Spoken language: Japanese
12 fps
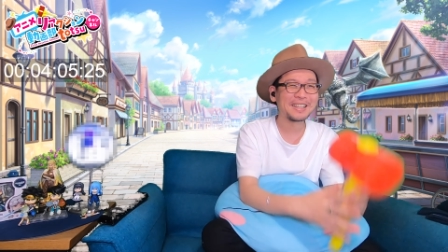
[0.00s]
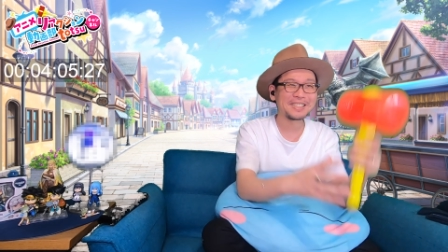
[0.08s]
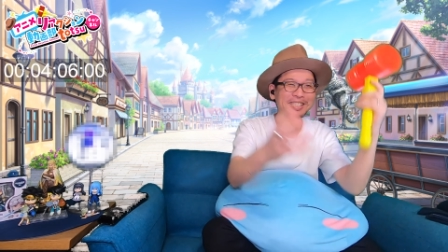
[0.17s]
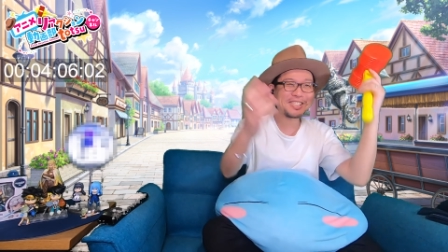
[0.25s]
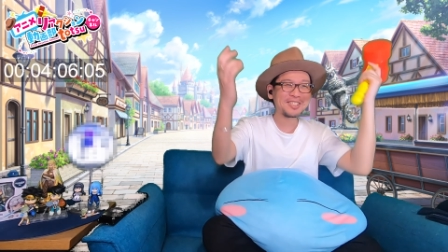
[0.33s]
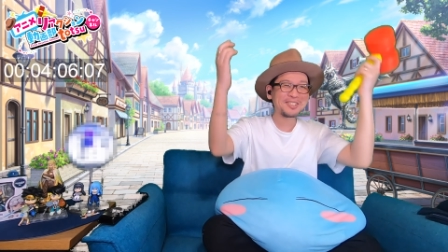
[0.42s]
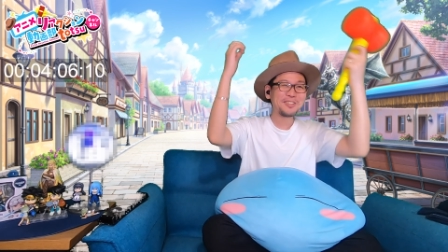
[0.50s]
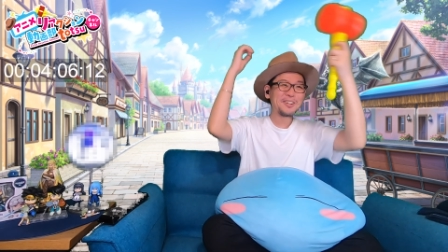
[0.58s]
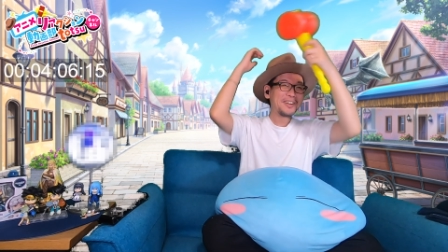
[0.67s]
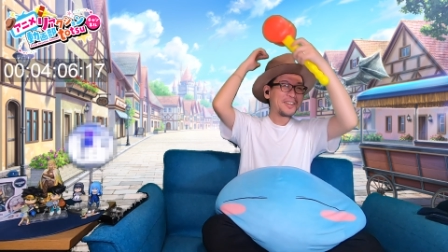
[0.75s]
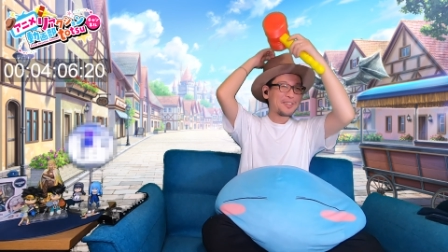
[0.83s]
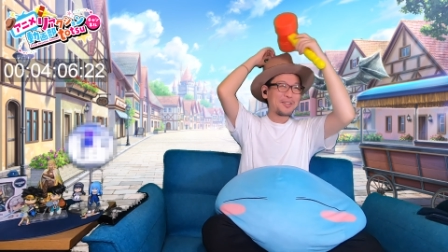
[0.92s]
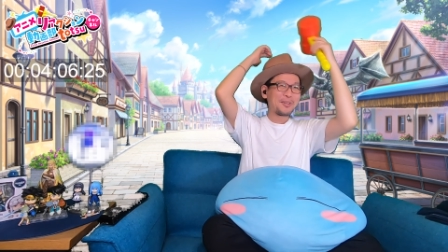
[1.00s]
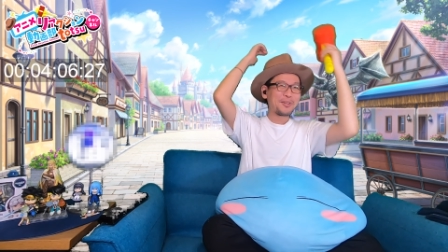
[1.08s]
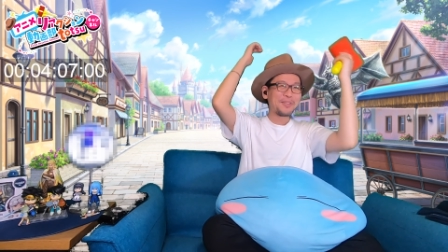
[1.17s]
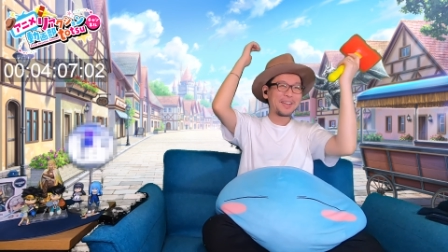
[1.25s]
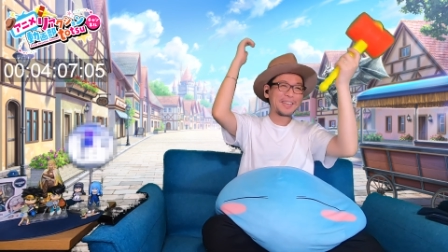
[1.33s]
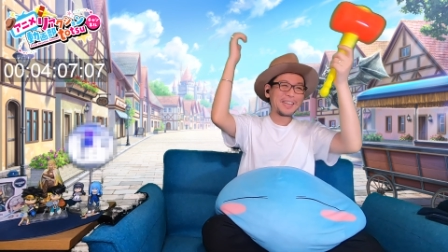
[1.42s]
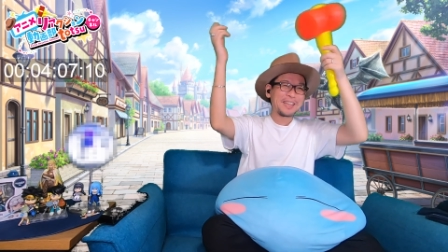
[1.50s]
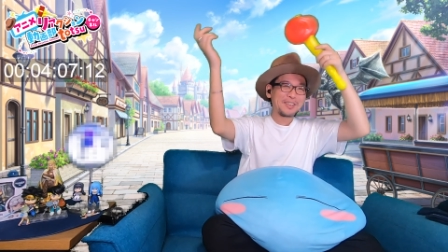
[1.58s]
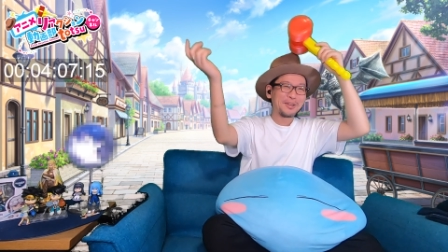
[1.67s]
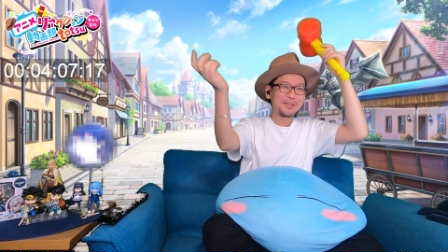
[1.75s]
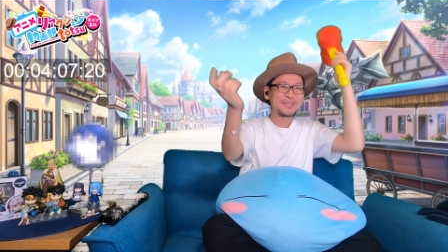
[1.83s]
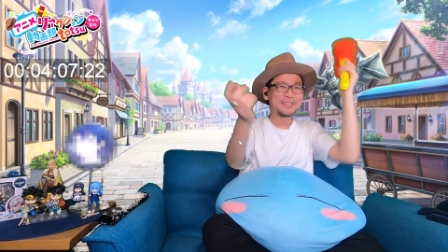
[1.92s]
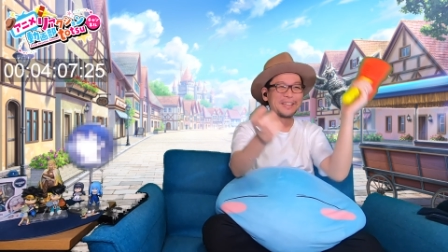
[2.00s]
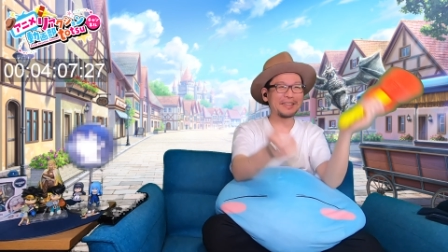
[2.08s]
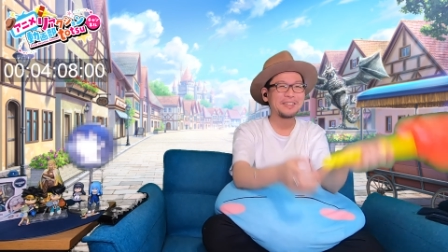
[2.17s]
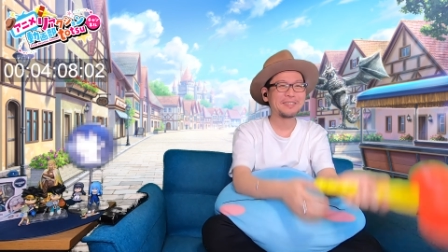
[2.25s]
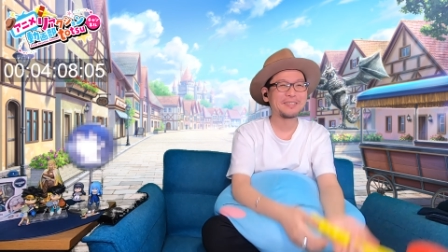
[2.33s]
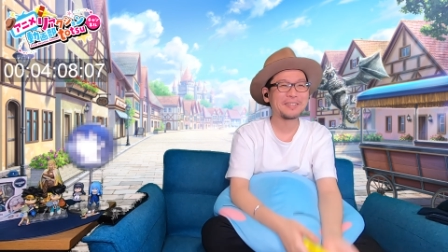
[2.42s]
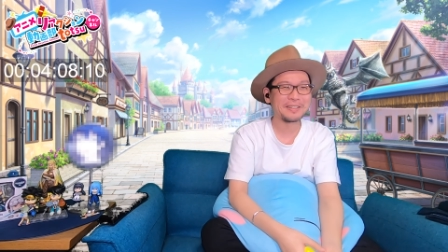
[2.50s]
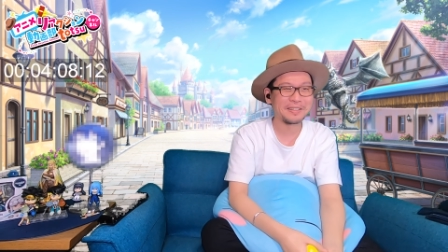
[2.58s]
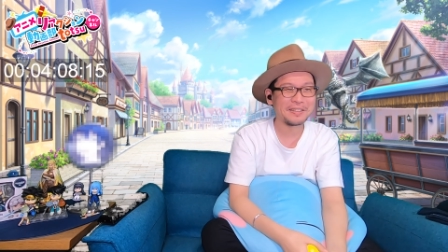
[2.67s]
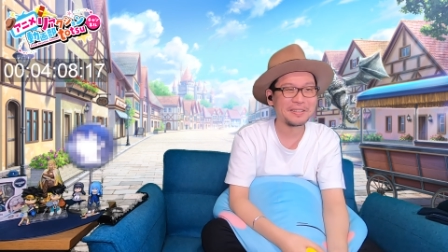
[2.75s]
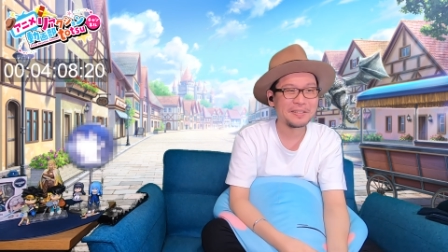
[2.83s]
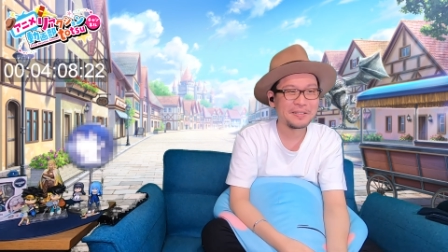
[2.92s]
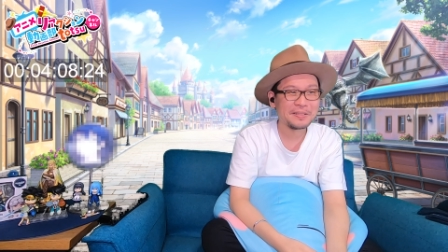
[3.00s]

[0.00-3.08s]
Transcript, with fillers: 一応、ここだけ夜になってるんだね。